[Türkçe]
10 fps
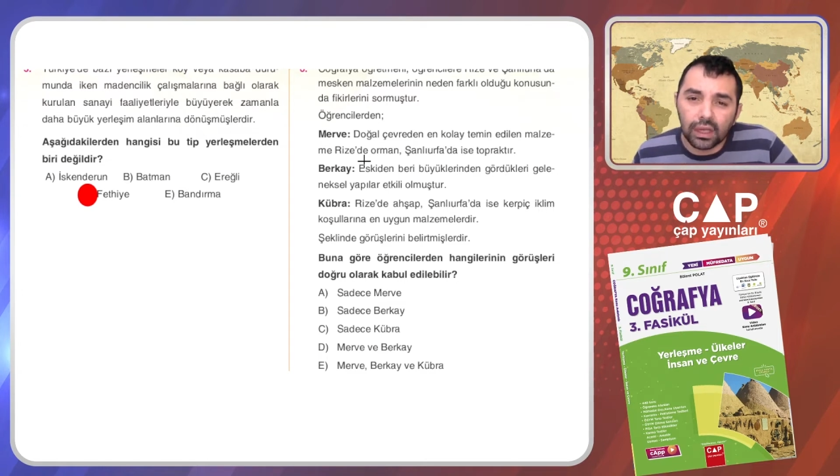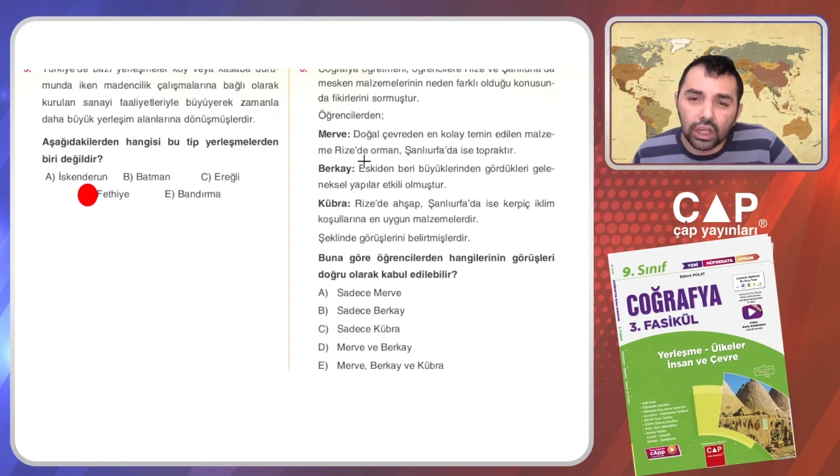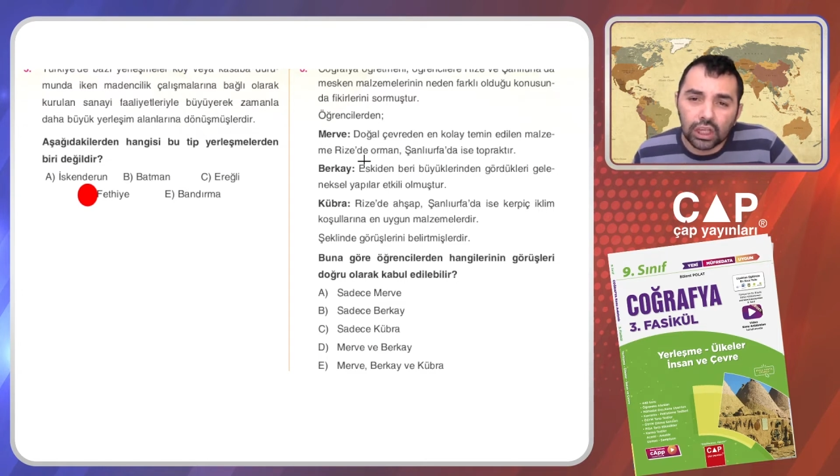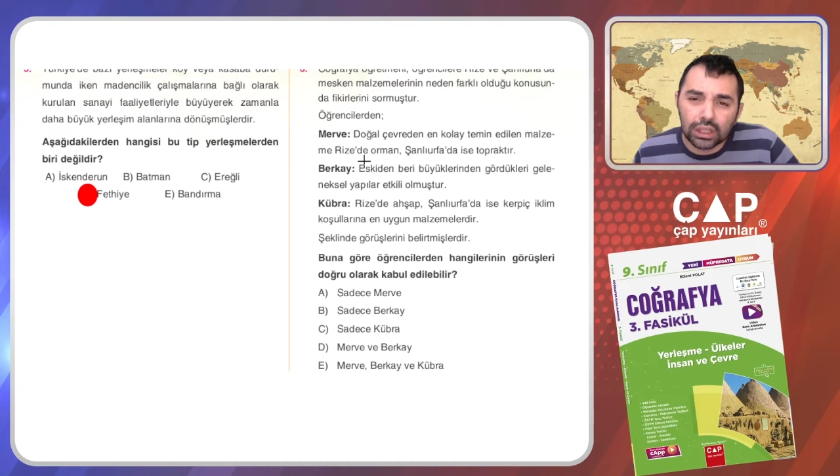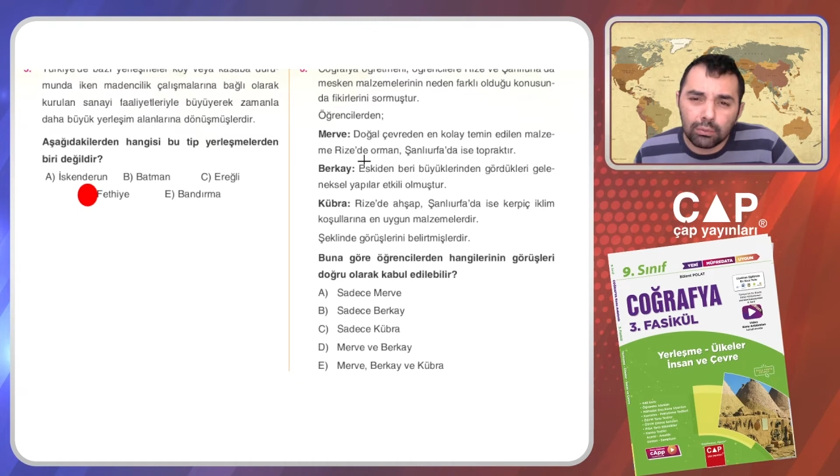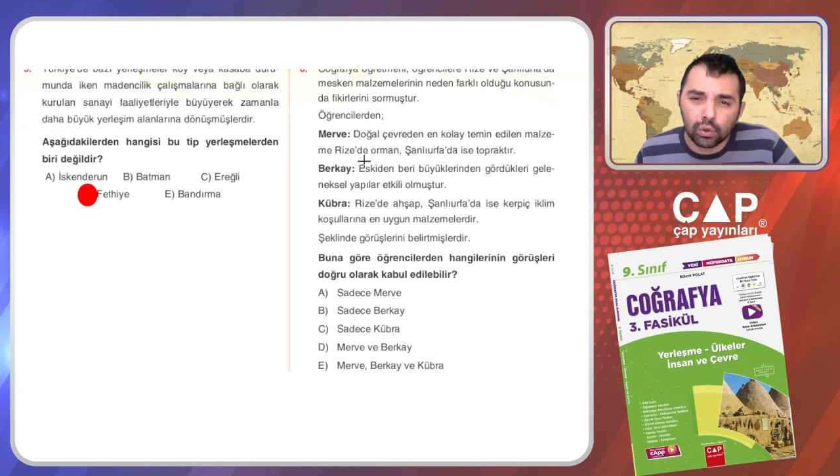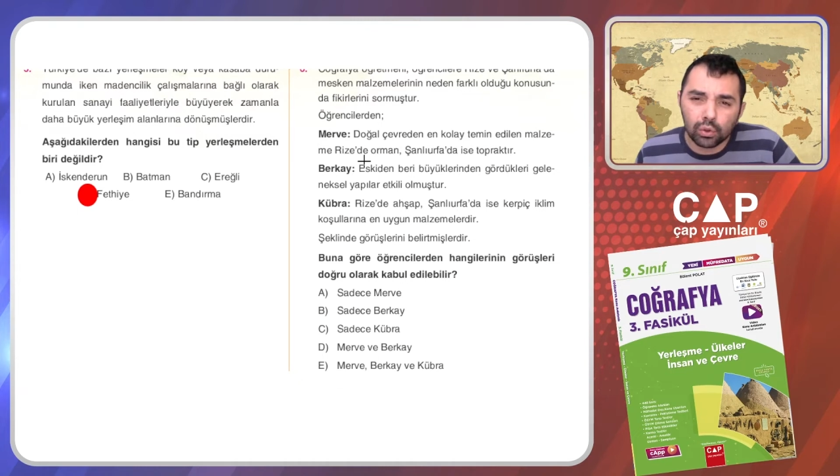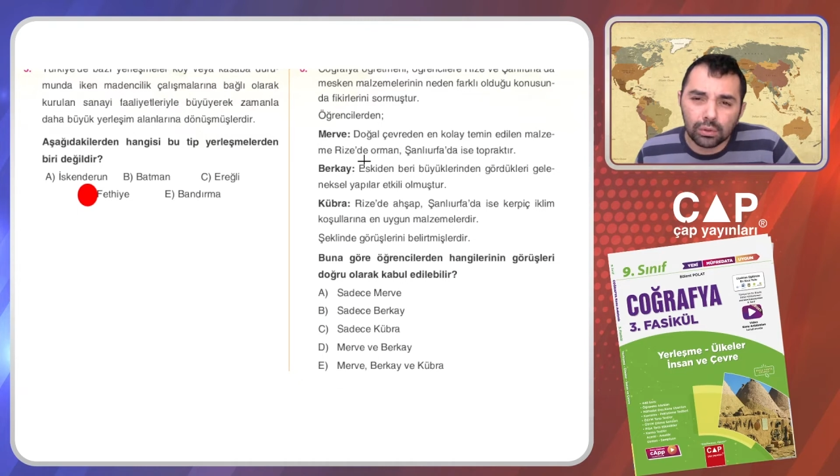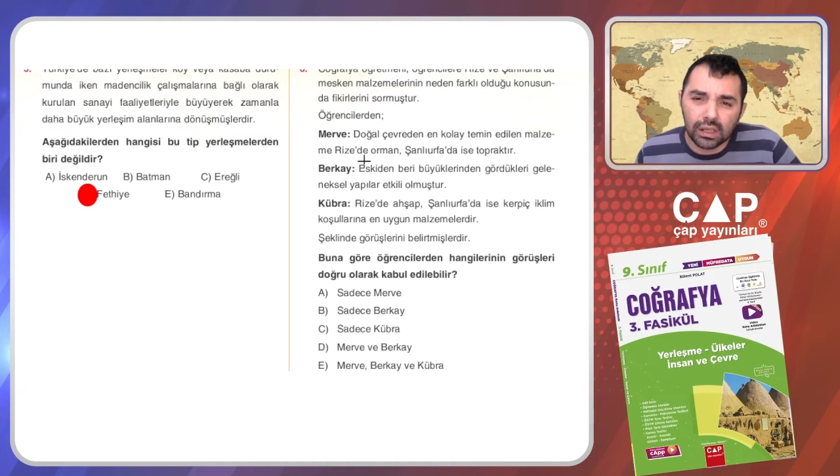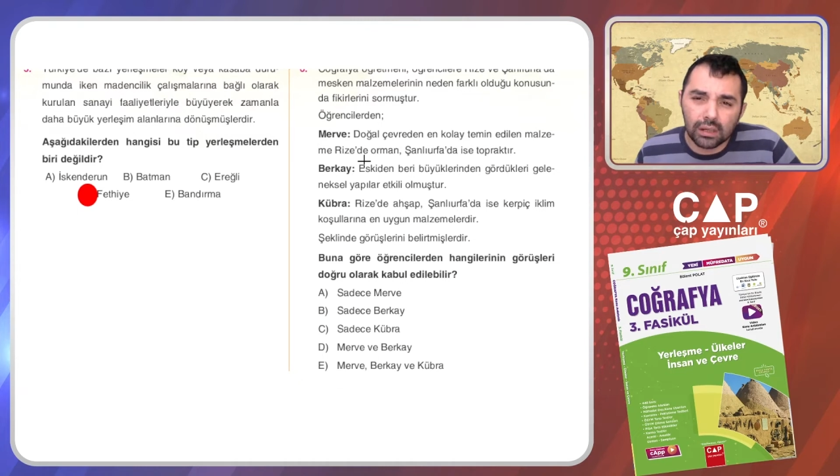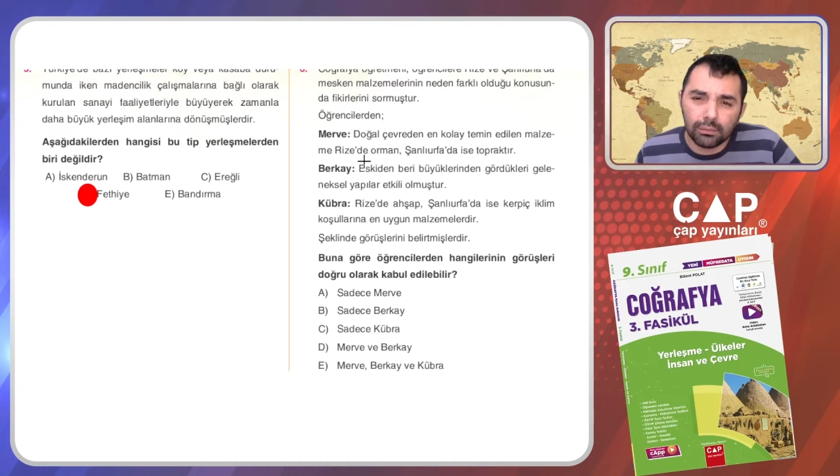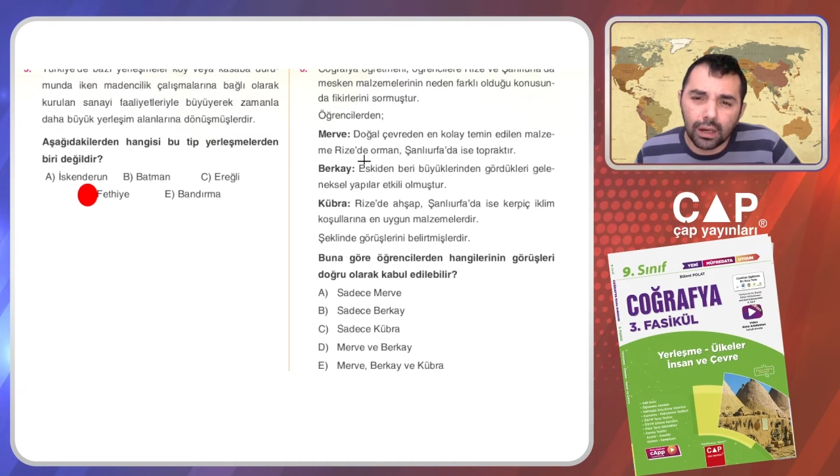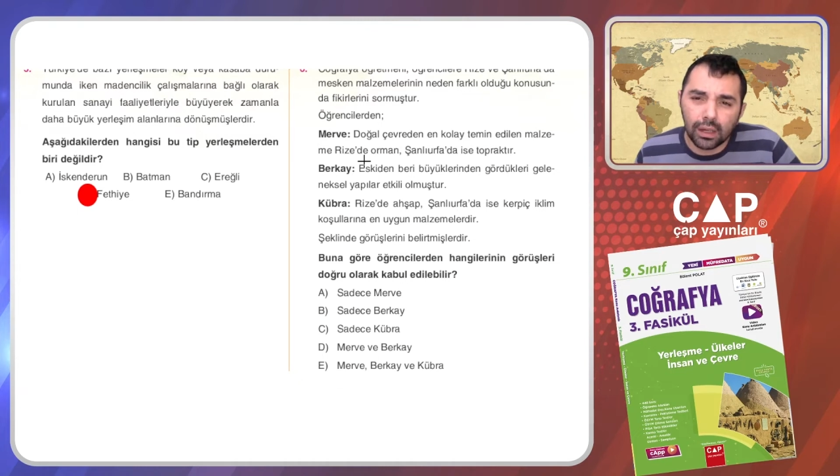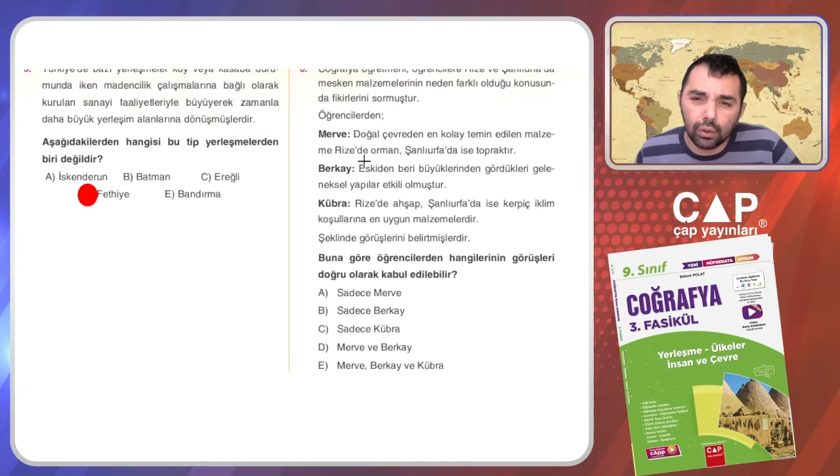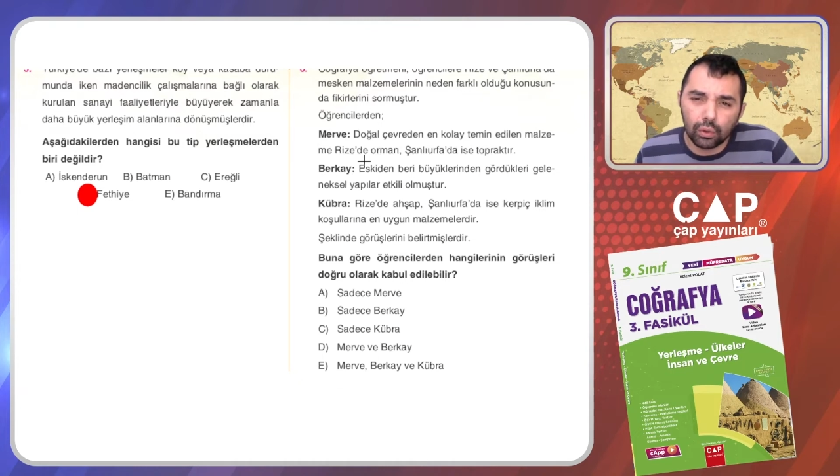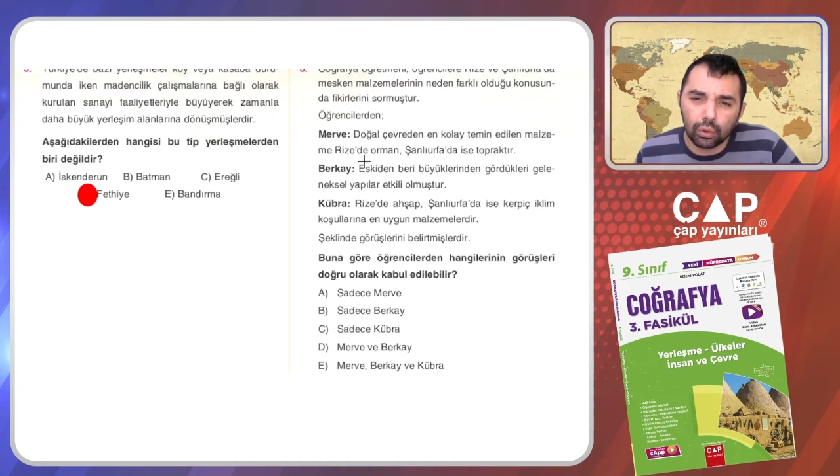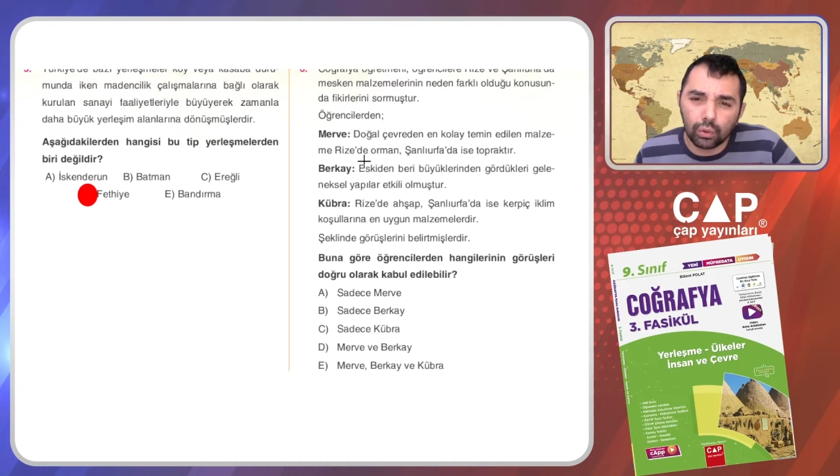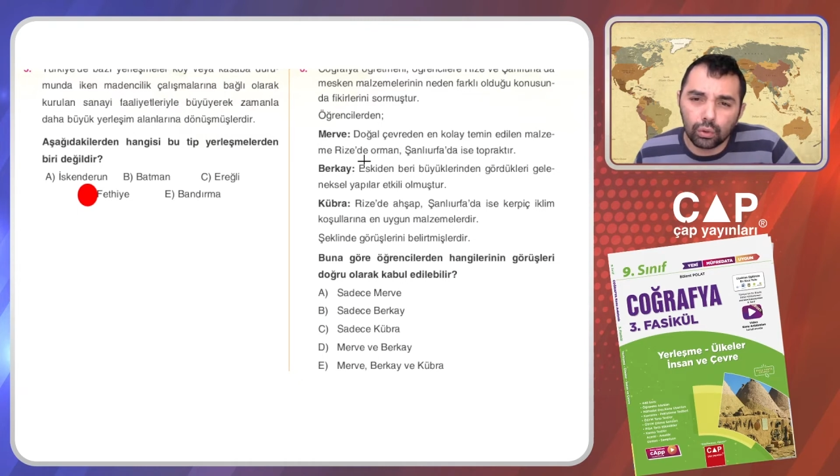iklim koşullarına bağlı